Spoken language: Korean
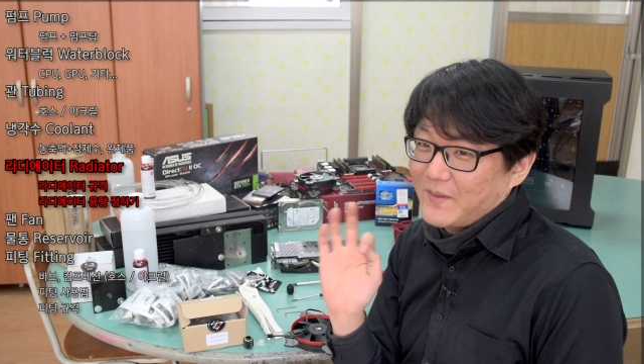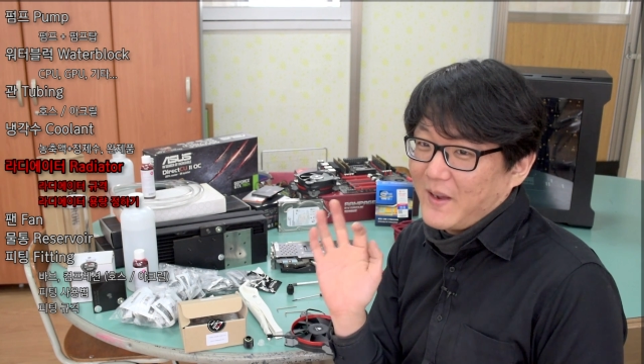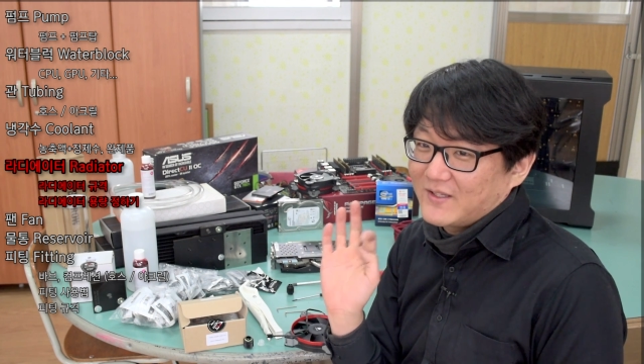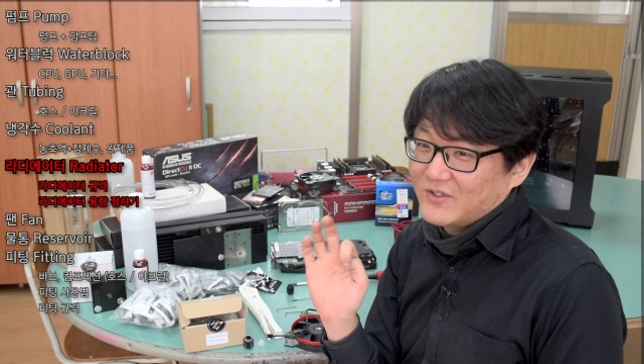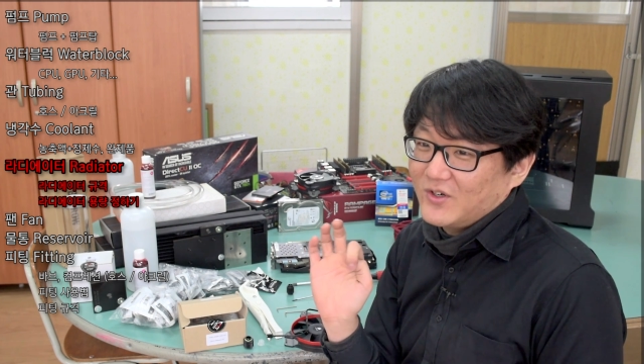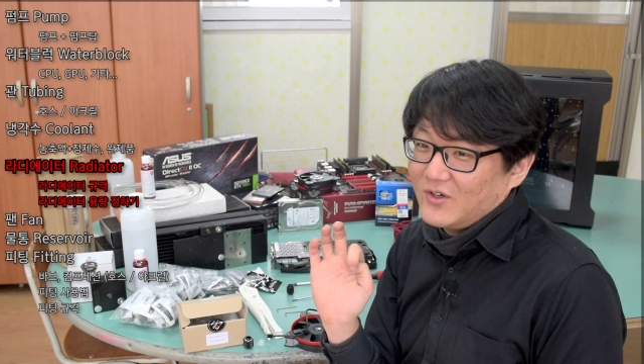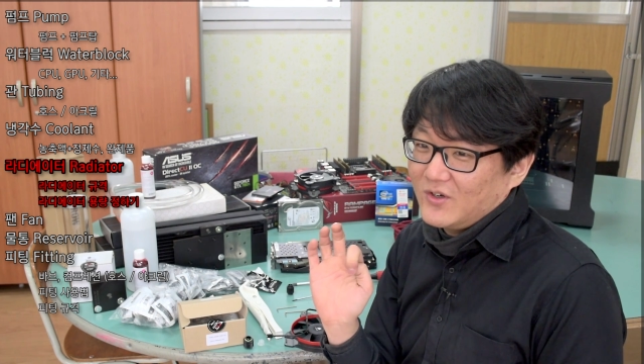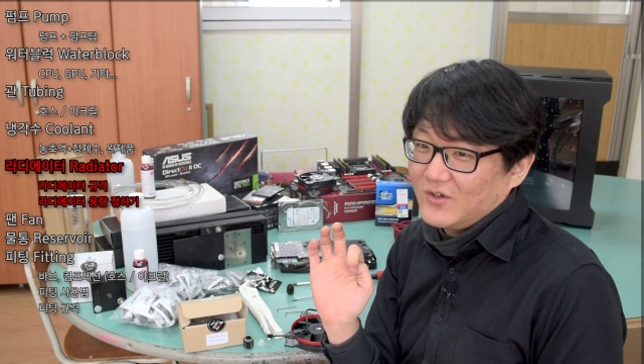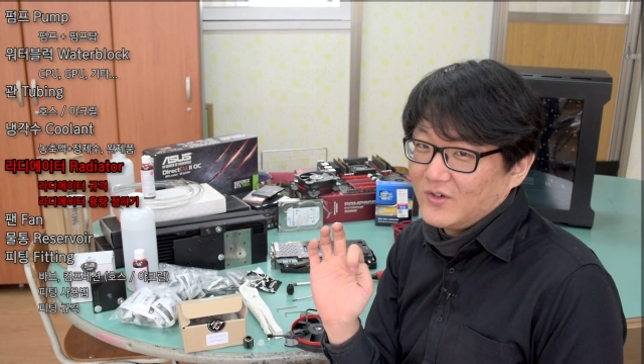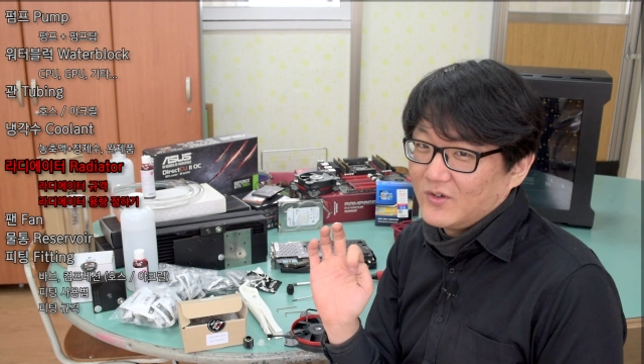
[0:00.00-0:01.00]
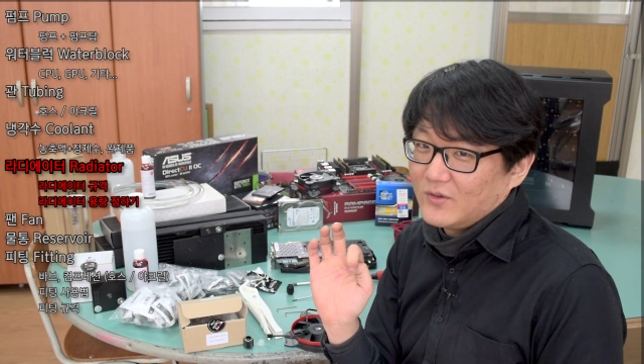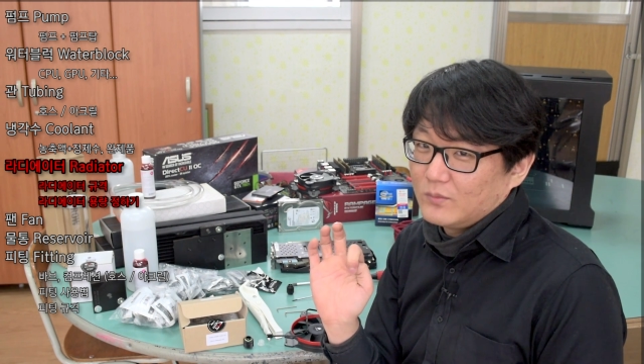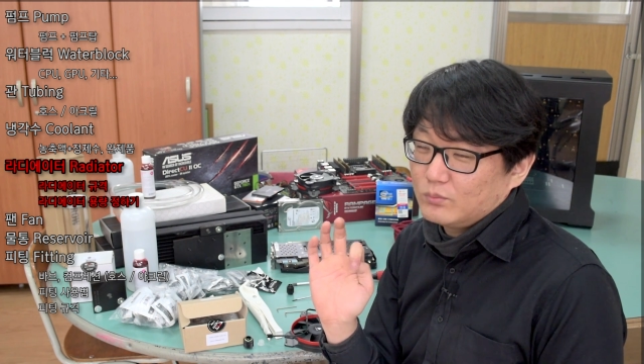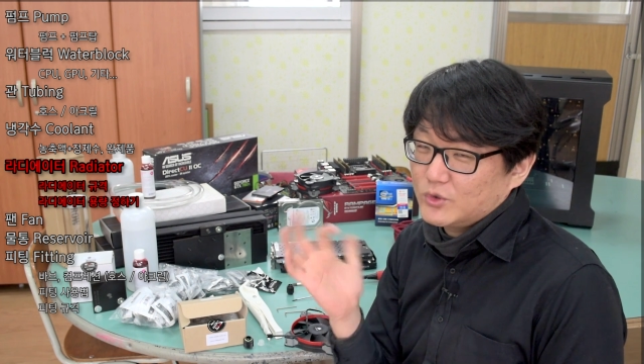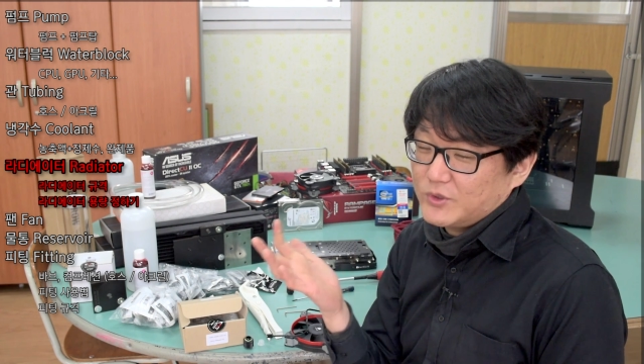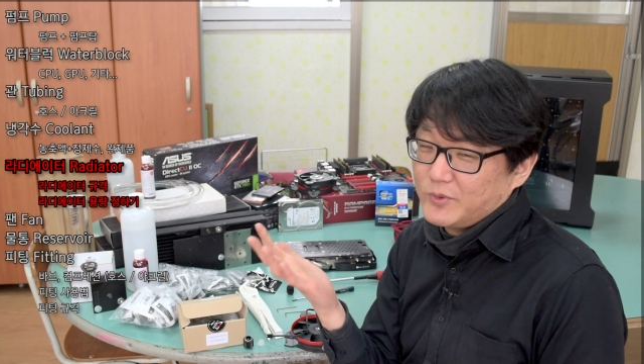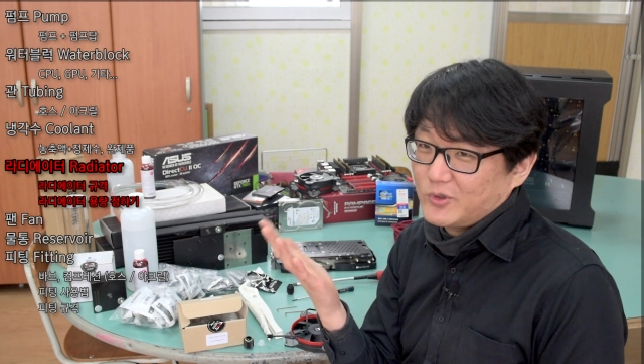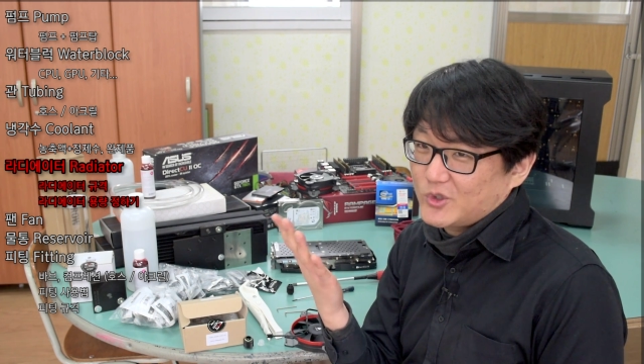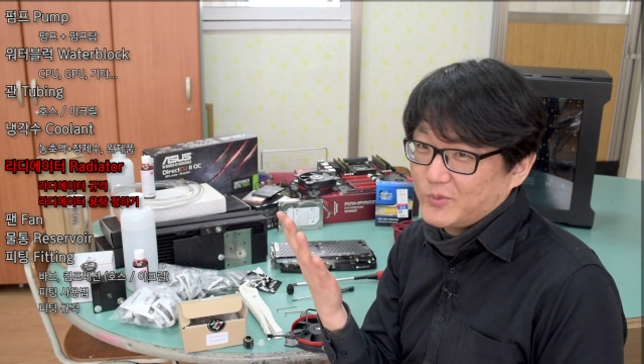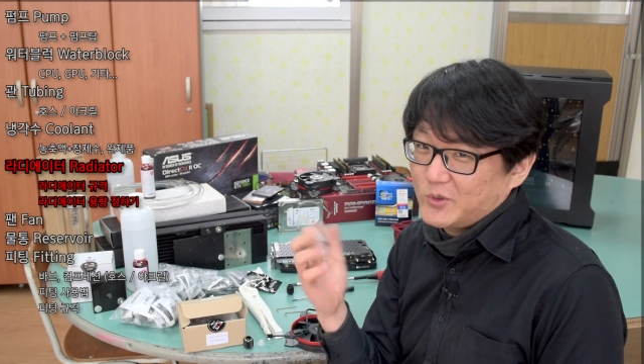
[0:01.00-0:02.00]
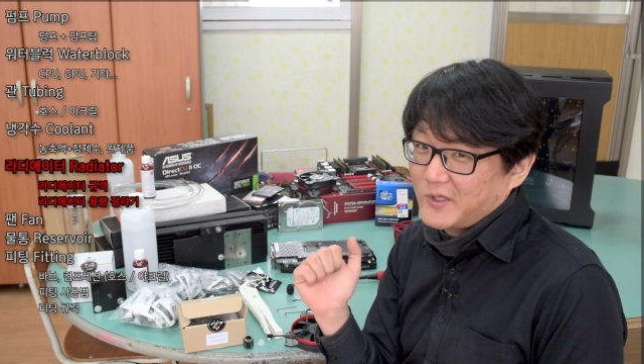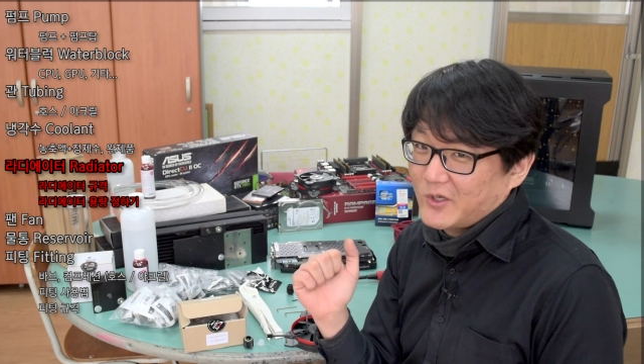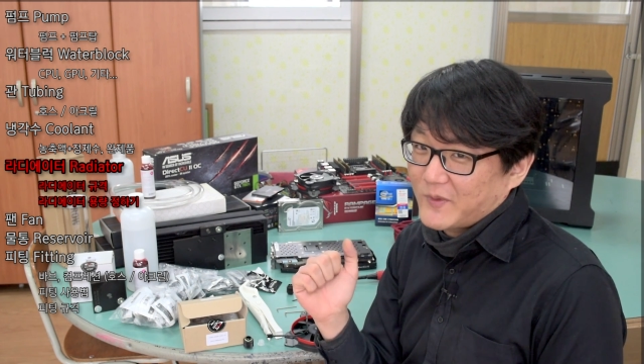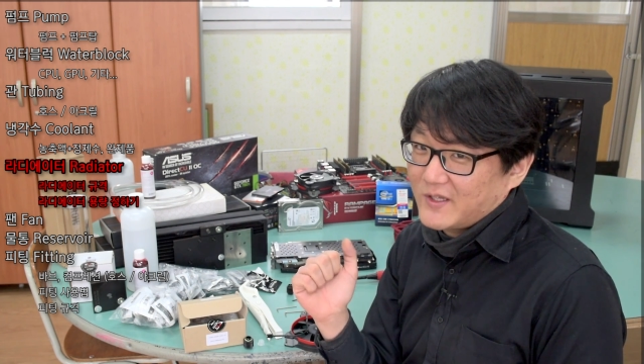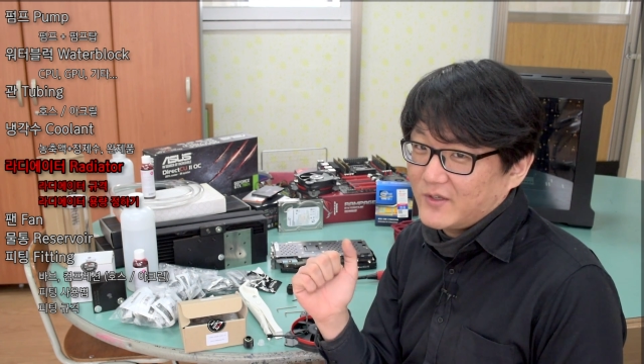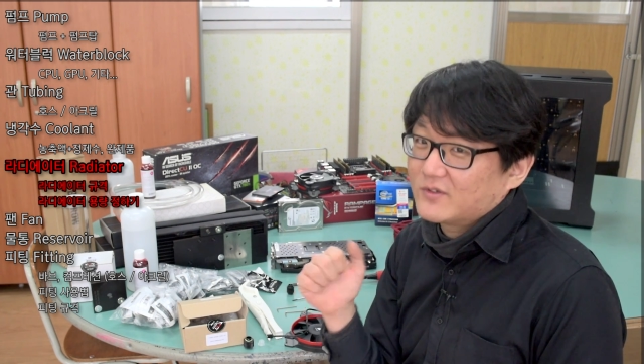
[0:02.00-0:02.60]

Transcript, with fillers: 많은 거, CPU랑 GPU밖에 없겠네요.